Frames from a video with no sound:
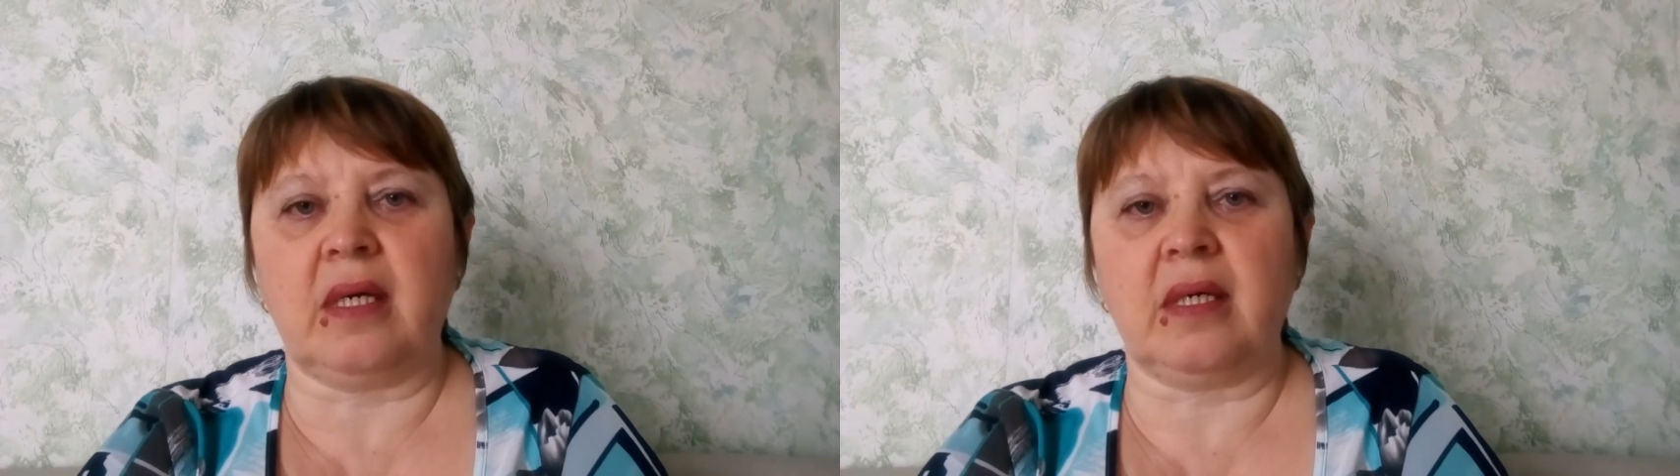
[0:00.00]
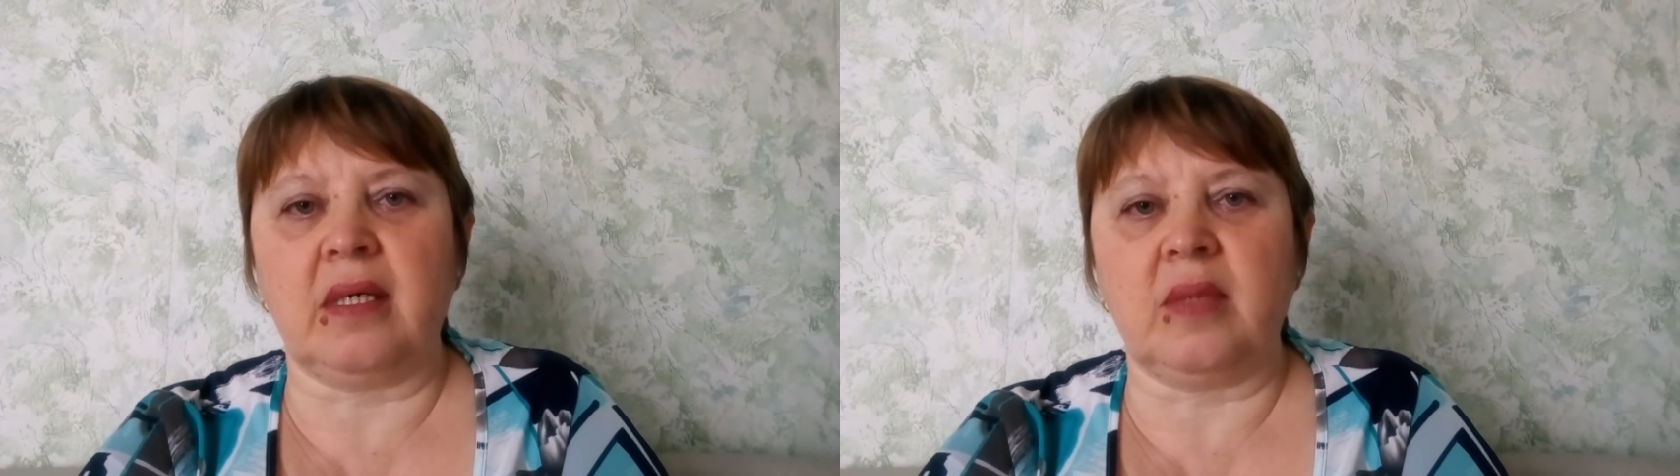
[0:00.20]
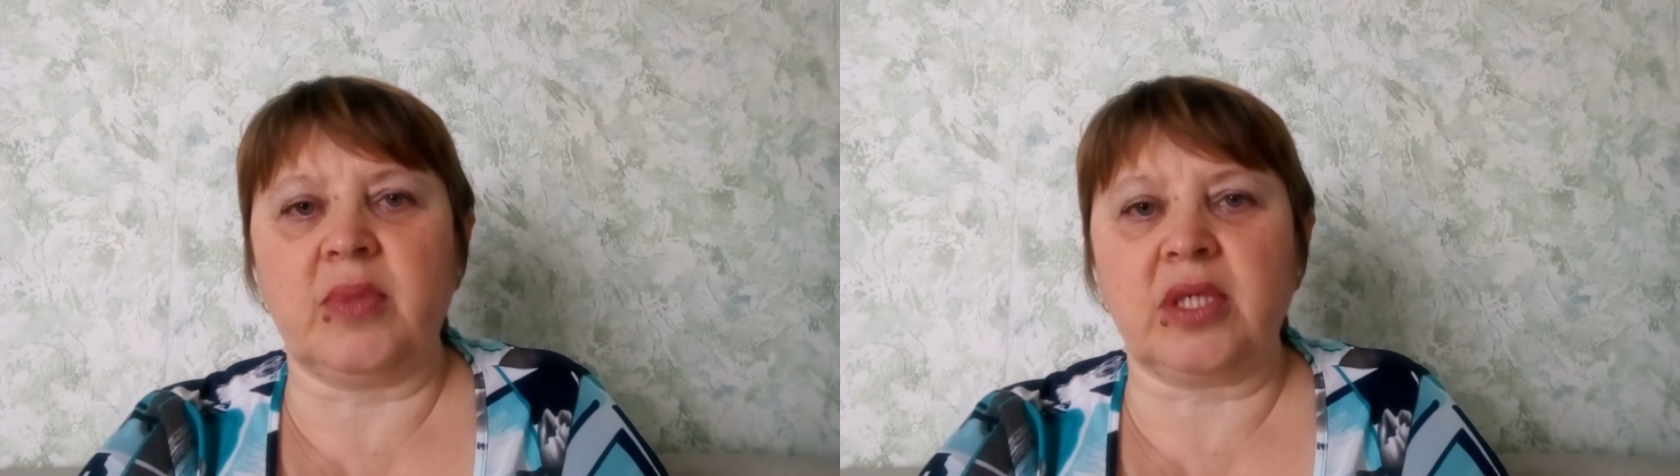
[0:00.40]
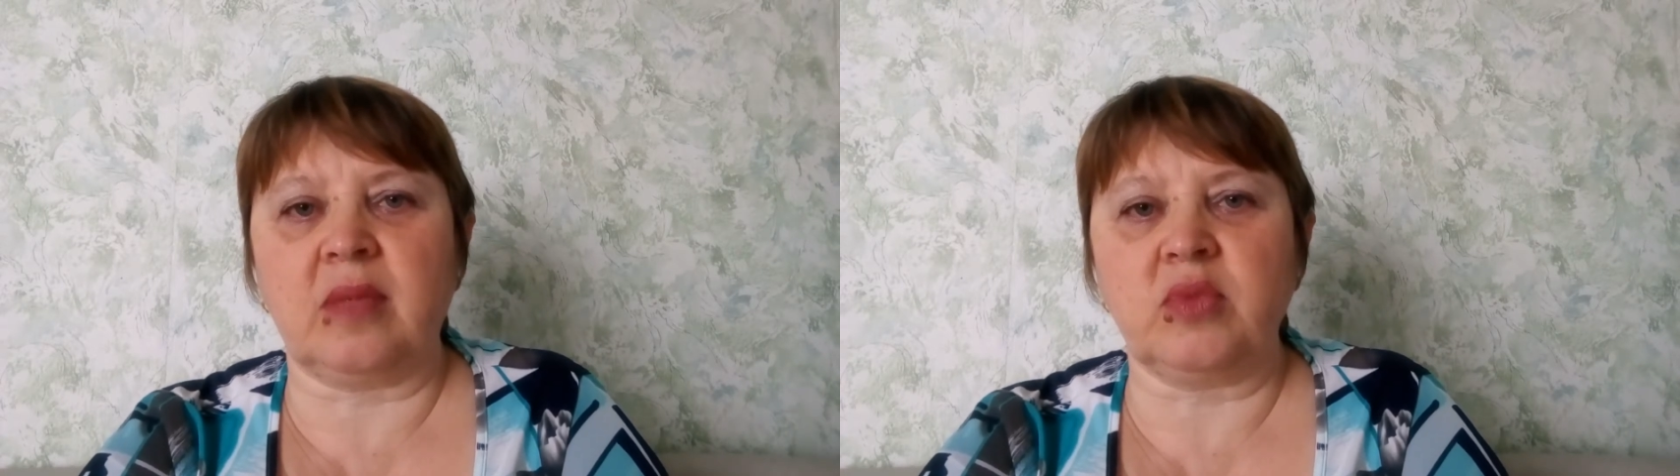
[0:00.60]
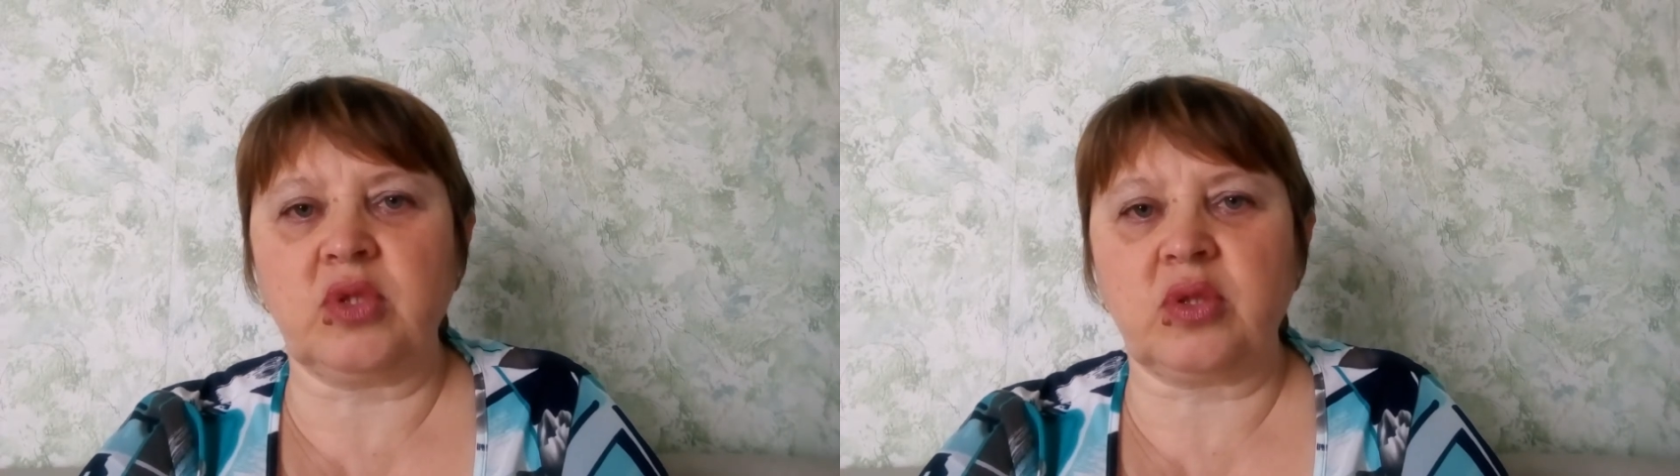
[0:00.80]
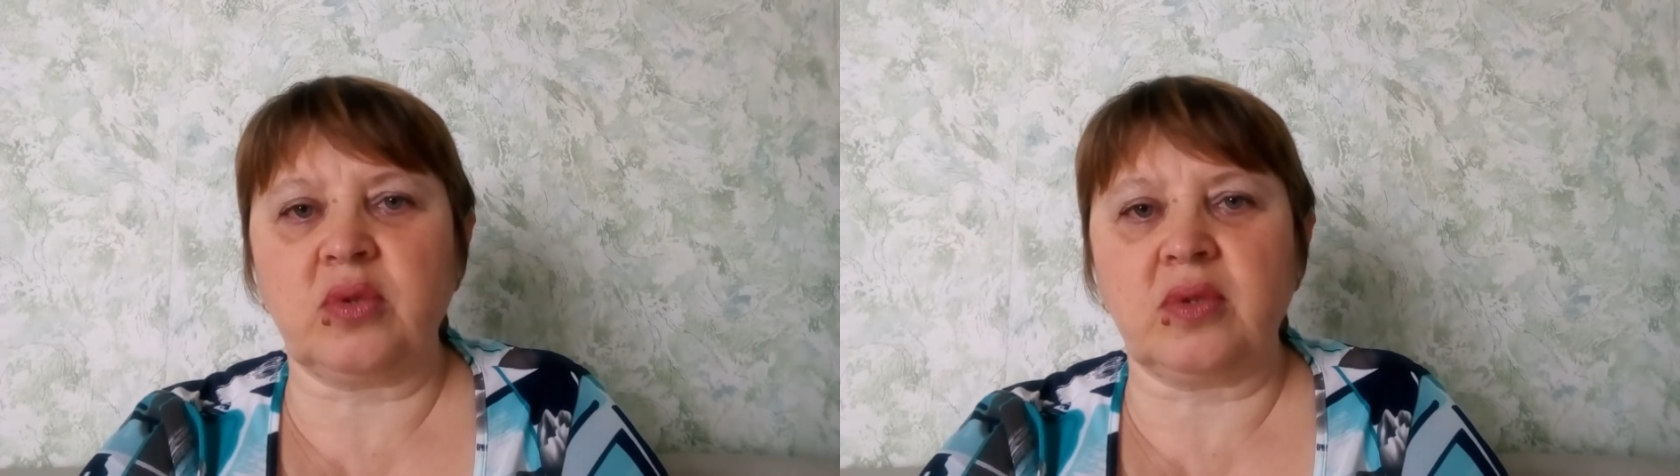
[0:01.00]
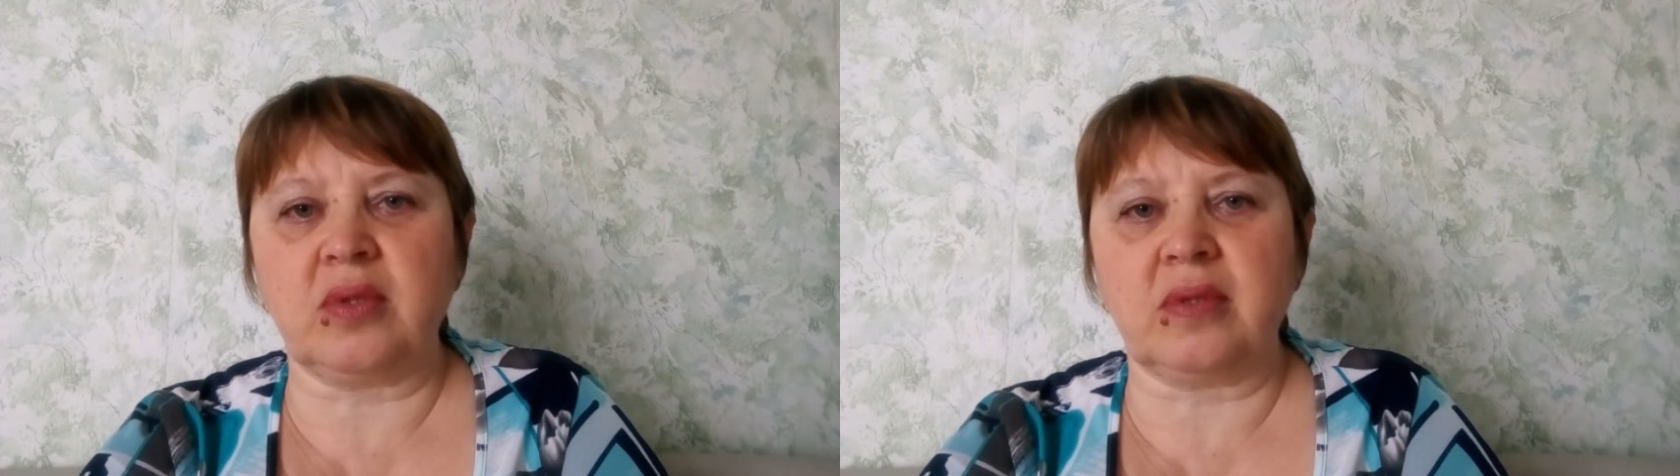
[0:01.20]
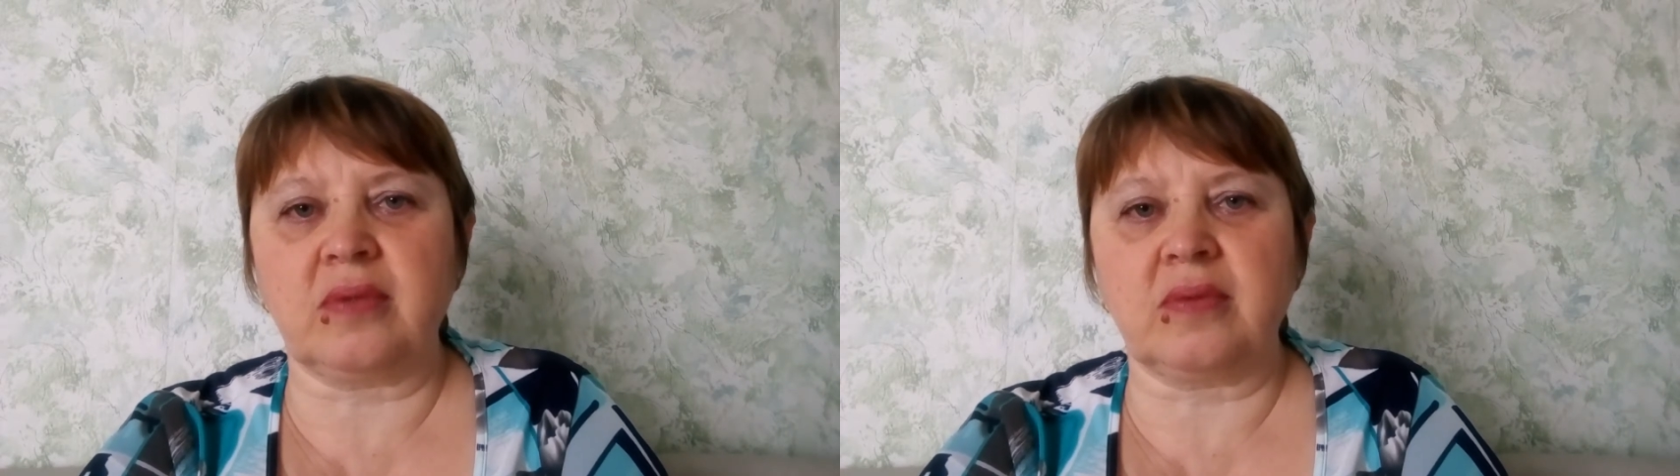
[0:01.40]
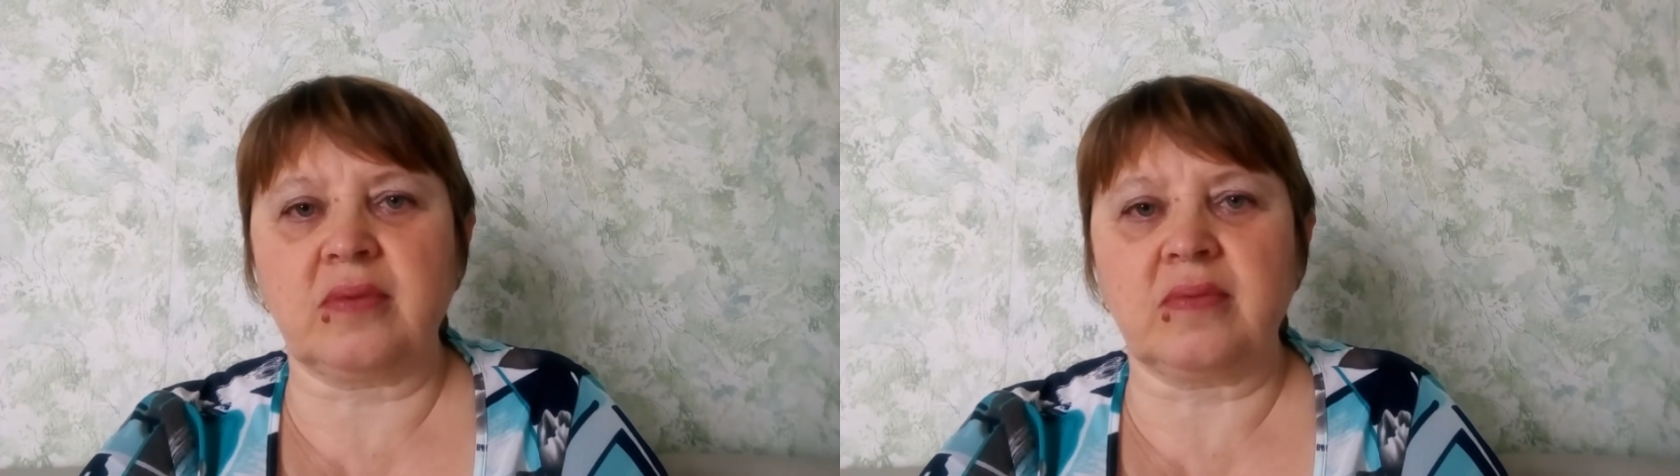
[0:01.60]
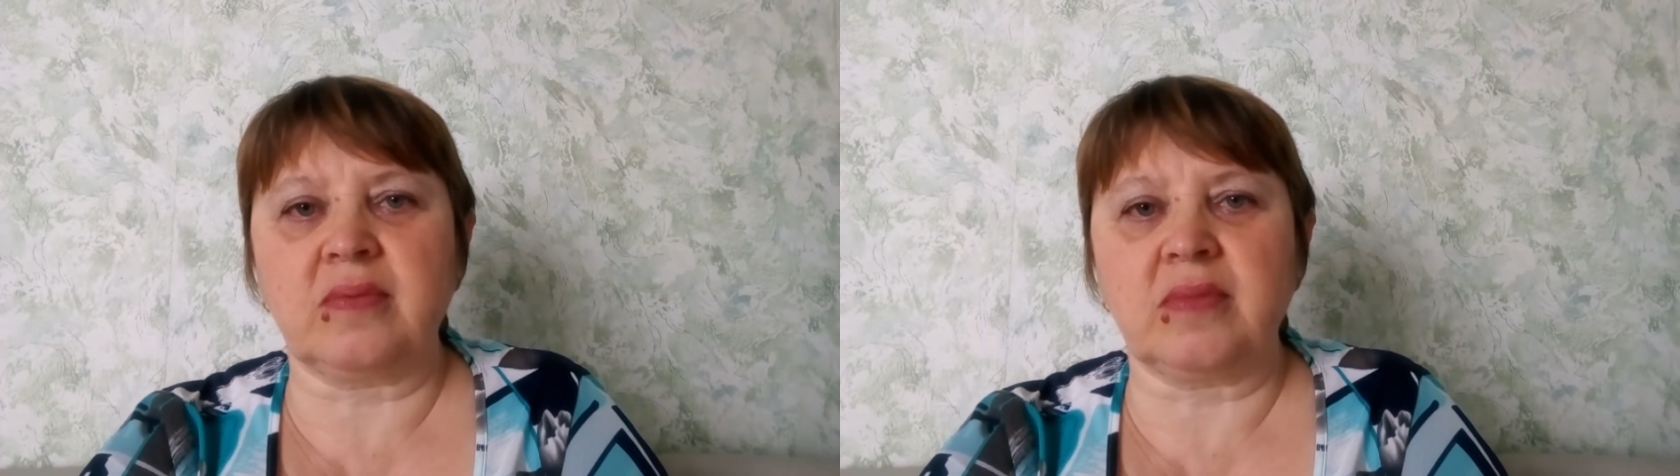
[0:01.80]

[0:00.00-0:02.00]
э, потому что